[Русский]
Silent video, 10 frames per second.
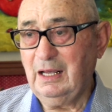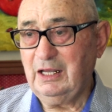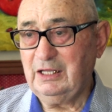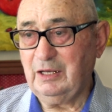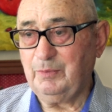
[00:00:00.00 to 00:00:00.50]

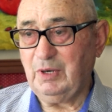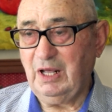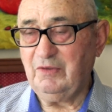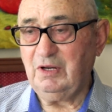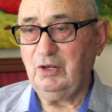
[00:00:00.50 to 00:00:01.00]
и
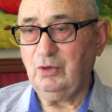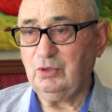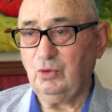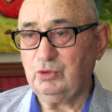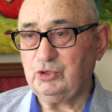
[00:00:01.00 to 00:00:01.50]
направили его
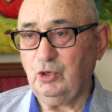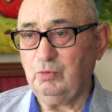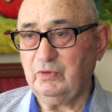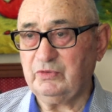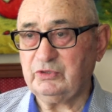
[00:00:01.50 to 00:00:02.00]
на
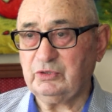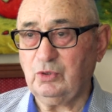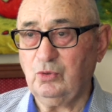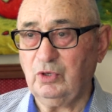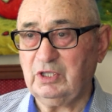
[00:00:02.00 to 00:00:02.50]
учебу в
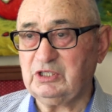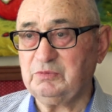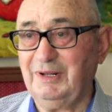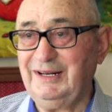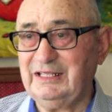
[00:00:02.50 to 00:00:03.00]
город
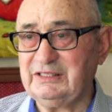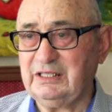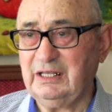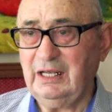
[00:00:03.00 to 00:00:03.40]
Смоленск